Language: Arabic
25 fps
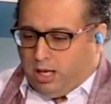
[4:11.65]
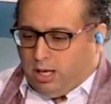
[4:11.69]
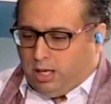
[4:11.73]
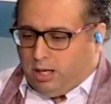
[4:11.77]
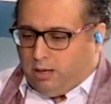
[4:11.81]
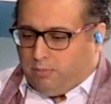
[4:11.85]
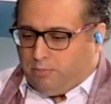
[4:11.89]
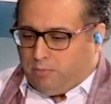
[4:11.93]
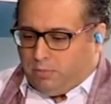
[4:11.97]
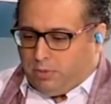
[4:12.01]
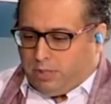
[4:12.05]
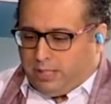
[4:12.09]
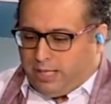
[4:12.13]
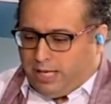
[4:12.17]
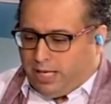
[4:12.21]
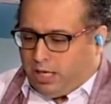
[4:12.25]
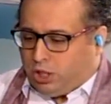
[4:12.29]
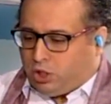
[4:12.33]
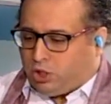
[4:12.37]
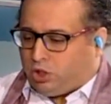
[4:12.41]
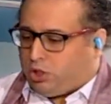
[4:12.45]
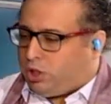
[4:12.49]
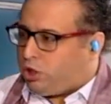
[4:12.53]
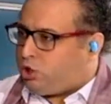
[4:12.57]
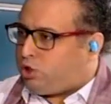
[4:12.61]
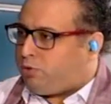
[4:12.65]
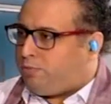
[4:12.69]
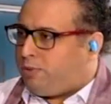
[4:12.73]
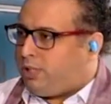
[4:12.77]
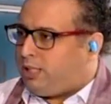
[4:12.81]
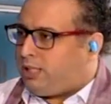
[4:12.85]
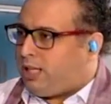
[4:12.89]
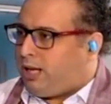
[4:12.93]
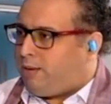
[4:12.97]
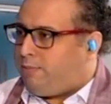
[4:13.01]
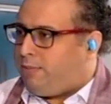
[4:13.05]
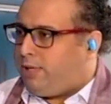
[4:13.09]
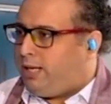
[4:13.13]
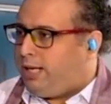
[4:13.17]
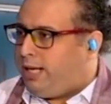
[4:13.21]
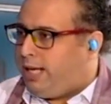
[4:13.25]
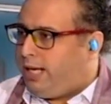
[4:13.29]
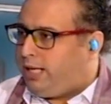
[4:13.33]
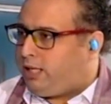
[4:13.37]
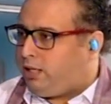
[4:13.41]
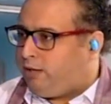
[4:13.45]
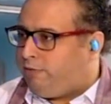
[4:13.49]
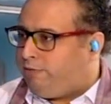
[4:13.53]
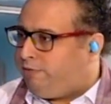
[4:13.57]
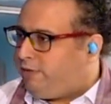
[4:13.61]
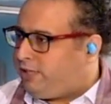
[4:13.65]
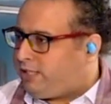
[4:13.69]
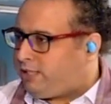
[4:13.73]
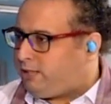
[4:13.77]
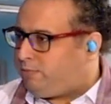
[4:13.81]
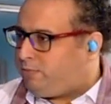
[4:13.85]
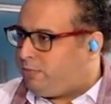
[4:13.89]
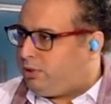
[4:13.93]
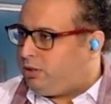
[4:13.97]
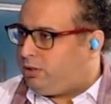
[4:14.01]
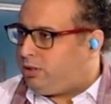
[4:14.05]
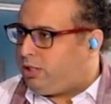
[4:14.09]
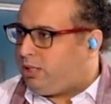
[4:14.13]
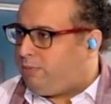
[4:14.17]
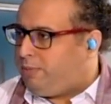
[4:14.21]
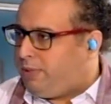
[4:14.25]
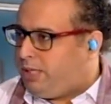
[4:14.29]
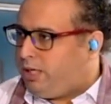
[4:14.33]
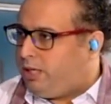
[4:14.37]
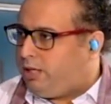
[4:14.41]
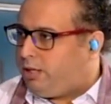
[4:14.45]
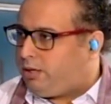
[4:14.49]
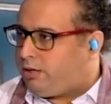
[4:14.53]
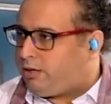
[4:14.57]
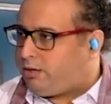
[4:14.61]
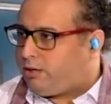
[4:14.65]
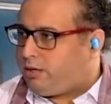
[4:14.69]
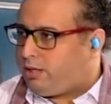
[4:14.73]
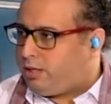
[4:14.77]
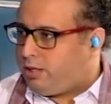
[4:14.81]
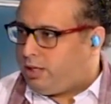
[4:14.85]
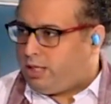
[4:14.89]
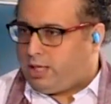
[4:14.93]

أه، ليش تاتش بدها تعمل هيك انفستمنت كبير